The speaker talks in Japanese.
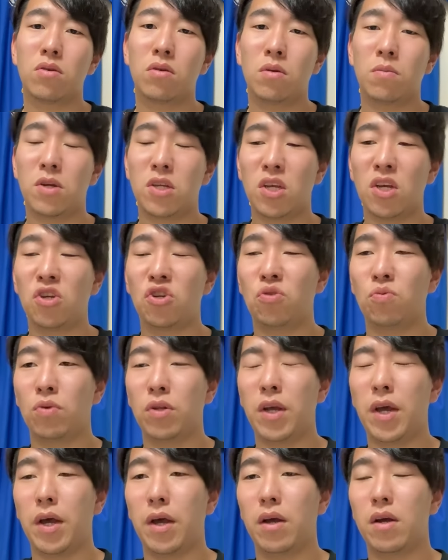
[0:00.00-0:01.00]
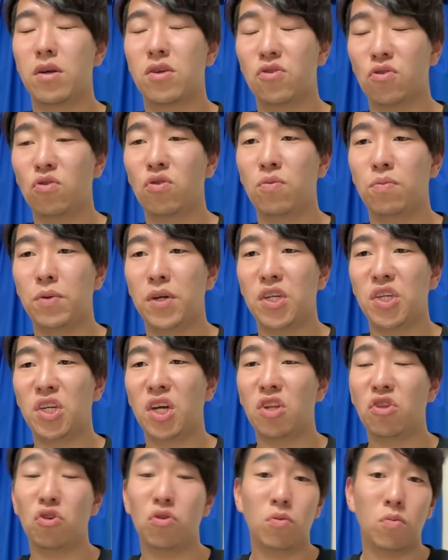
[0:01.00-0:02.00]
で、ま選手もね、そこの
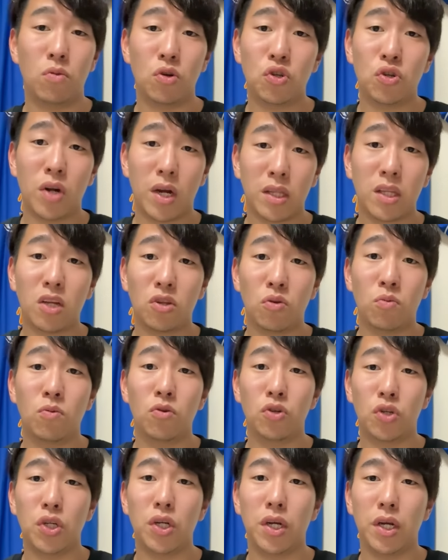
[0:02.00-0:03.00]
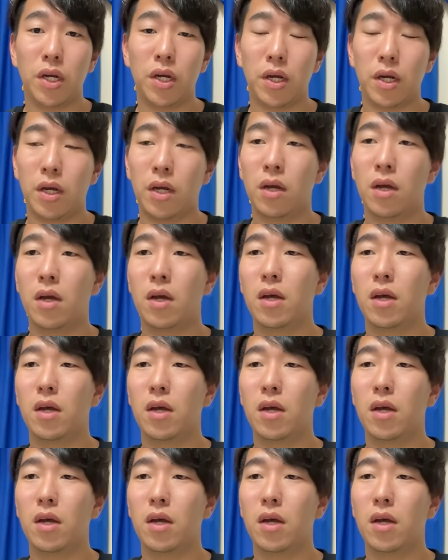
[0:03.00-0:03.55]
プレッシャーっていうのももちろんあったと思うし、